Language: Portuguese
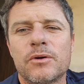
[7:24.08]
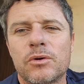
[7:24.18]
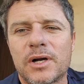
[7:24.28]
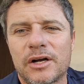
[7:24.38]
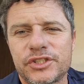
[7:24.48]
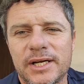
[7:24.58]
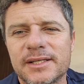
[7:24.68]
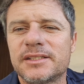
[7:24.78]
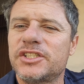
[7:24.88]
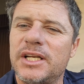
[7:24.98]
O carro já
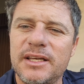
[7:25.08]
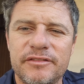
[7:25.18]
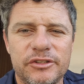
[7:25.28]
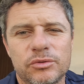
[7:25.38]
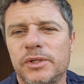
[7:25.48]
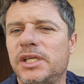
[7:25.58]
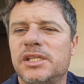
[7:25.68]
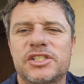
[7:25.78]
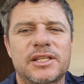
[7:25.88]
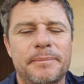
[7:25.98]
anda, já liga a
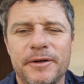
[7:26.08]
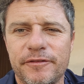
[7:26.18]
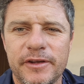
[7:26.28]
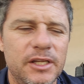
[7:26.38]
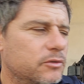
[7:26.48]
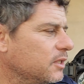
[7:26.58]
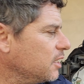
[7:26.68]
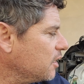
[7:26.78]
ventoinha, já tá perfeito.